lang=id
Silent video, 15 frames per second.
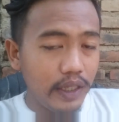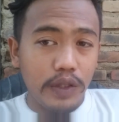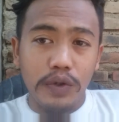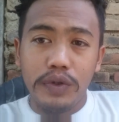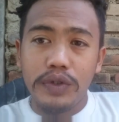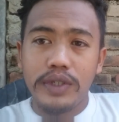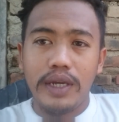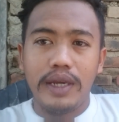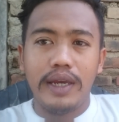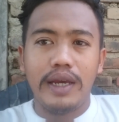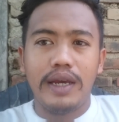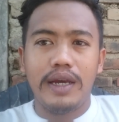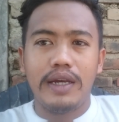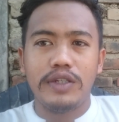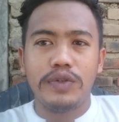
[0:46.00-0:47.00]
itu
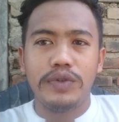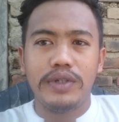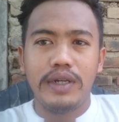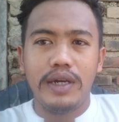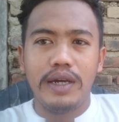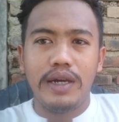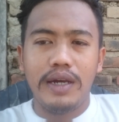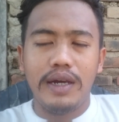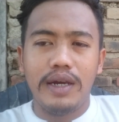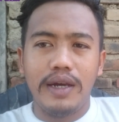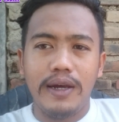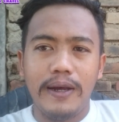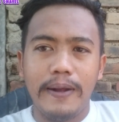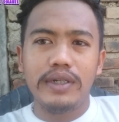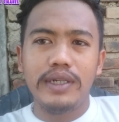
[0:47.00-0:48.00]
saya sudah
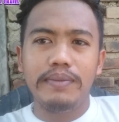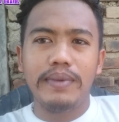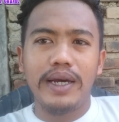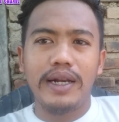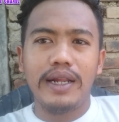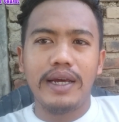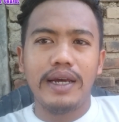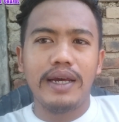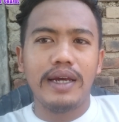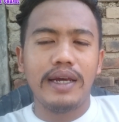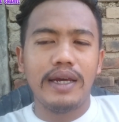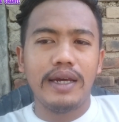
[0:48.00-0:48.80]
di mana